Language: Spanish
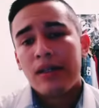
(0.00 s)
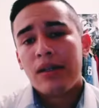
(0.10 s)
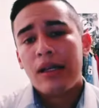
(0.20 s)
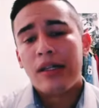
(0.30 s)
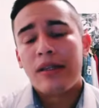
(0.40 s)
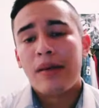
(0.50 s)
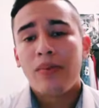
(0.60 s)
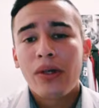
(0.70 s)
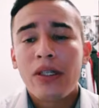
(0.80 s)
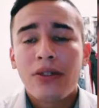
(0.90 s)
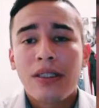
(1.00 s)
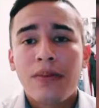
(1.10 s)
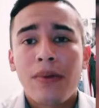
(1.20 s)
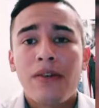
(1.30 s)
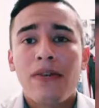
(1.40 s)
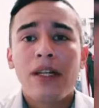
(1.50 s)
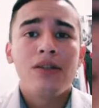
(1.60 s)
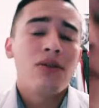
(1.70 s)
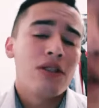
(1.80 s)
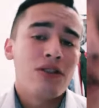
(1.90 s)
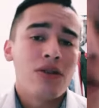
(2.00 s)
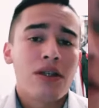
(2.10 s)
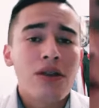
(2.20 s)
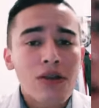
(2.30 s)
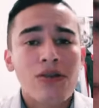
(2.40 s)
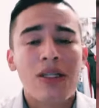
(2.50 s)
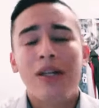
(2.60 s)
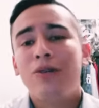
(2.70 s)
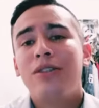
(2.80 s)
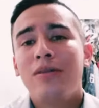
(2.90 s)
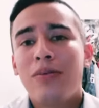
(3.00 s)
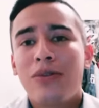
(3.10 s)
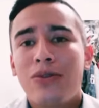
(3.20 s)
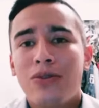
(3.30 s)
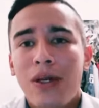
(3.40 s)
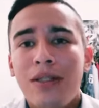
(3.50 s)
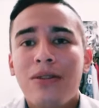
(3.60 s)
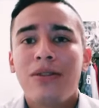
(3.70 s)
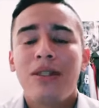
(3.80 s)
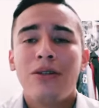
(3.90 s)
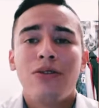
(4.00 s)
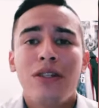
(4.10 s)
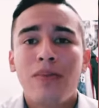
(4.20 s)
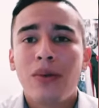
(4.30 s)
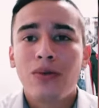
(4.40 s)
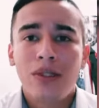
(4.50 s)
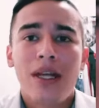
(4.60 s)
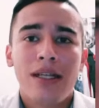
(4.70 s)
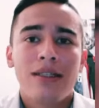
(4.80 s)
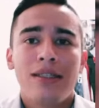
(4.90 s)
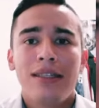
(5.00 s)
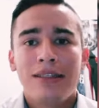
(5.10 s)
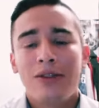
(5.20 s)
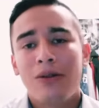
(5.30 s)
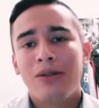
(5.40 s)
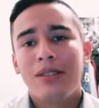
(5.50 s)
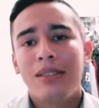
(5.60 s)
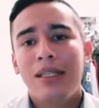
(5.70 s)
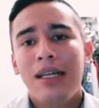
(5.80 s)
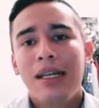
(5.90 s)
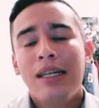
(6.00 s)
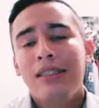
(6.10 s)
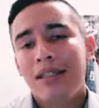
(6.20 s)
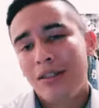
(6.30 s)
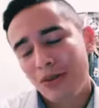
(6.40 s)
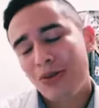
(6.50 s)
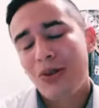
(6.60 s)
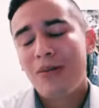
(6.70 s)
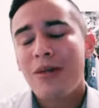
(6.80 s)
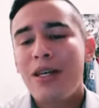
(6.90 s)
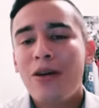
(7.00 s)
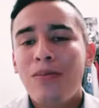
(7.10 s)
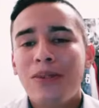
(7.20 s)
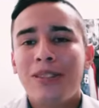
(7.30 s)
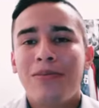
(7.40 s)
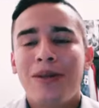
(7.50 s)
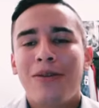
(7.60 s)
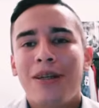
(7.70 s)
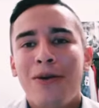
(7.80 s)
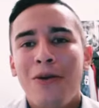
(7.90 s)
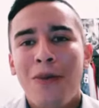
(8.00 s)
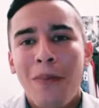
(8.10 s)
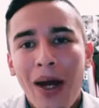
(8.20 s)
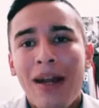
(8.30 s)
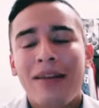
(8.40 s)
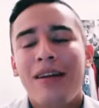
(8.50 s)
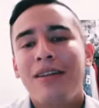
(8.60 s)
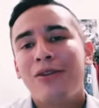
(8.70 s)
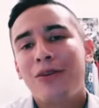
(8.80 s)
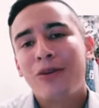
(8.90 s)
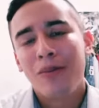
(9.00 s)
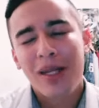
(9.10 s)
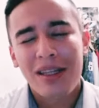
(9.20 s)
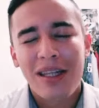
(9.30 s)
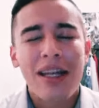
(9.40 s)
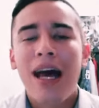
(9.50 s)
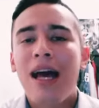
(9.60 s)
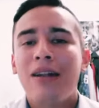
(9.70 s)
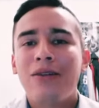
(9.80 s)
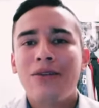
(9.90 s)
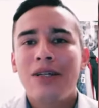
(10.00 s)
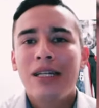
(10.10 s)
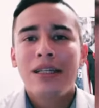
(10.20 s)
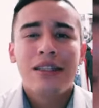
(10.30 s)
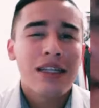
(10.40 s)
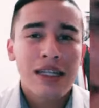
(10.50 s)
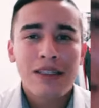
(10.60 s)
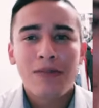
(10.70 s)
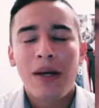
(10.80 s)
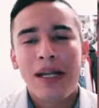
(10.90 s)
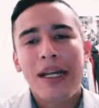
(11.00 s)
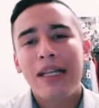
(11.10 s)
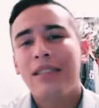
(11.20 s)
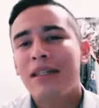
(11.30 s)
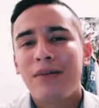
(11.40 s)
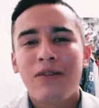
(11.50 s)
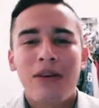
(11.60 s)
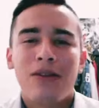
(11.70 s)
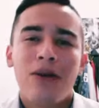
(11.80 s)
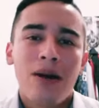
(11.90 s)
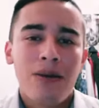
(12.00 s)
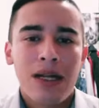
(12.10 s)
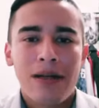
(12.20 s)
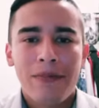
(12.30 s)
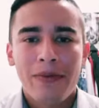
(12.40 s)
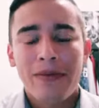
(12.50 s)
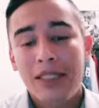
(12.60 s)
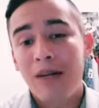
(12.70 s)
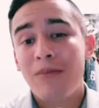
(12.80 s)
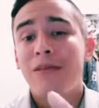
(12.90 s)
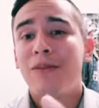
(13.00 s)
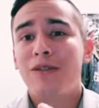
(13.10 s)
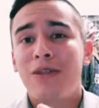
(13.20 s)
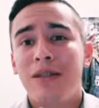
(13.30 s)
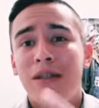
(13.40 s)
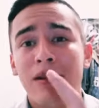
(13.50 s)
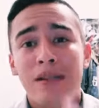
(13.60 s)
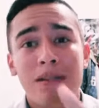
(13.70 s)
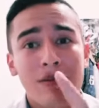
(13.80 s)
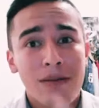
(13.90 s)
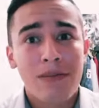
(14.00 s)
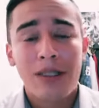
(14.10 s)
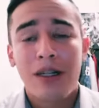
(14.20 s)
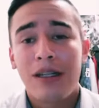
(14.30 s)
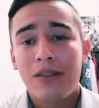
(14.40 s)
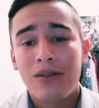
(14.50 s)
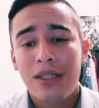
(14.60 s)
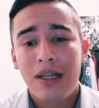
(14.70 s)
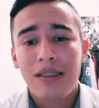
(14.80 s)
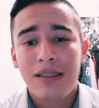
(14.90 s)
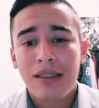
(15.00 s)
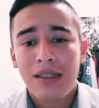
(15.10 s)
El tiempo de Dios es perfecto y yo quiero que ustedes luchen por sus sueños y luchen por ustedes. Entonces, si les gustó el video, pues espero que lo compartan o comenten algo de qué les parece, que me faltó hablar. Síganme en en mis redes sociales.